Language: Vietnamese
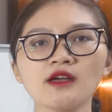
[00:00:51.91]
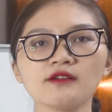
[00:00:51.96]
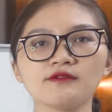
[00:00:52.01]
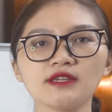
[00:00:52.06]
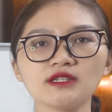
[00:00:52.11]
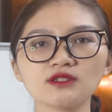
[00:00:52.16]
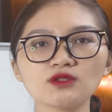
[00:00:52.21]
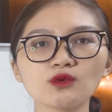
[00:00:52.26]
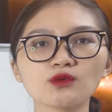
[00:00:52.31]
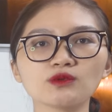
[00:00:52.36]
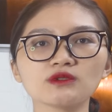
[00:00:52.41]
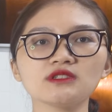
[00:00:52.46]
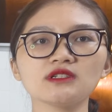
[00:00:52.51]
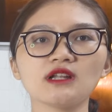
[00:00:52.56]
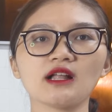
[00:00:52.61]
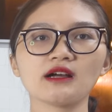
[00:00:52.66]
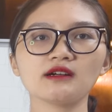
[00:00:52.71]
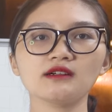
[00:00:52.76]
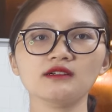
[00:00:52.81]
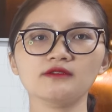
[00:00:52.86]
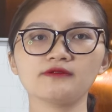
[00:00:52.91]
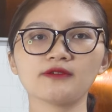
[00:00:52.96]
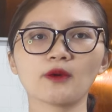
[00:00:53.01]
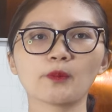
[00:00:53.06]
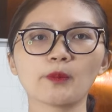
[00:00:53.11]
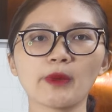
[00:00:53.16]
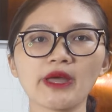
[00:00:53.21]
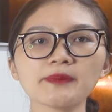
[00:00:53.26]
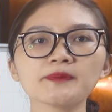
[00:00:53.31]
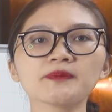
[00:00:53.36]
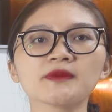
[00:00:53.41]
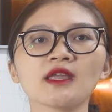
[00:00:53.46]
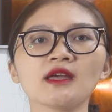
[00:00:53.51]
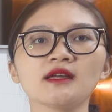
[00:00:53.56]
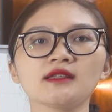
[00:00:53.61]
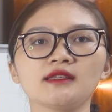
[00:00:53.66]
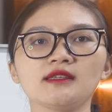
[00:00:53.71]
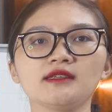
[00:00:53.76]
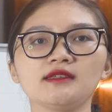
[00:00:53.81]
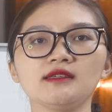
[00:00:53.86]
Ví dụ như là ở phòng bếp
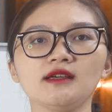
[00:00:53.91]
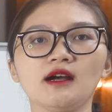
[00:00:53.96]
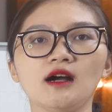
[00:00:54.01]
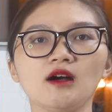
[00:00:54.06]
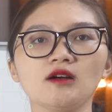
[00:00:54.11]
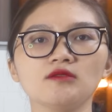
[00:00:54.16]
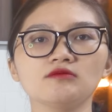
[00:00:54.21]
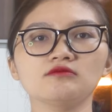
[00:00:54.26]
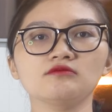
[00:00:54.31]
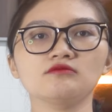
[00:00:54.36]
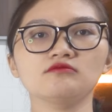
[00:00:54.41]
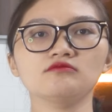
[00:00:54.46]
thì uh,